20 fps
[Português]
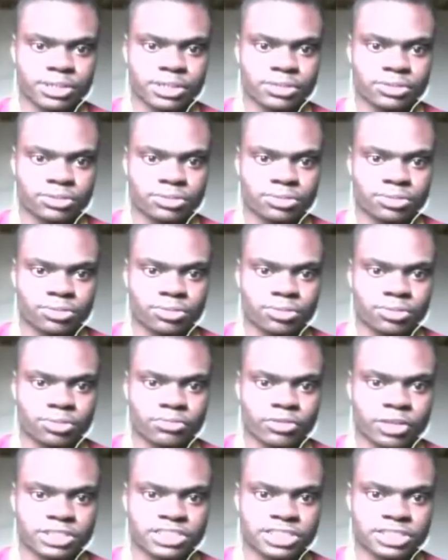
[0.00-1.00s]
Pedro Toco.
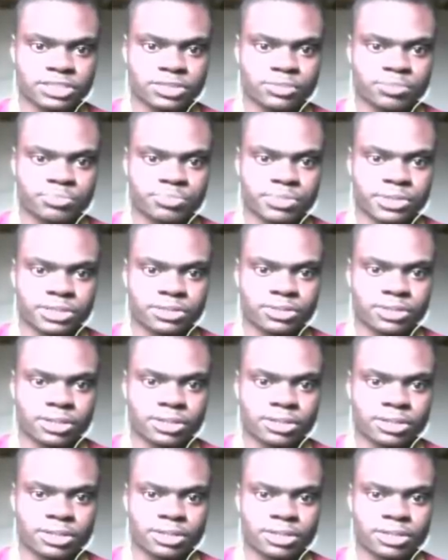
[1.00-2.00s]
faz a assistência do Pedro,
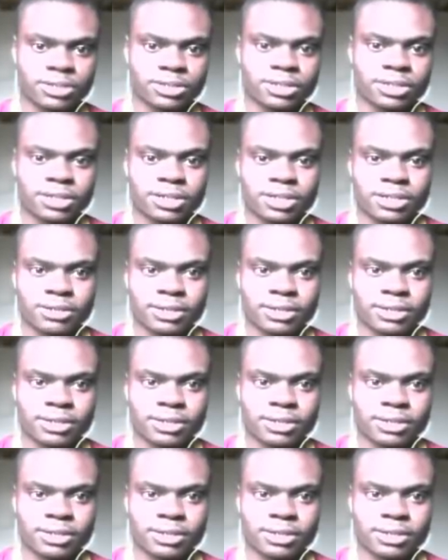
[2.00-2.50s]
pô.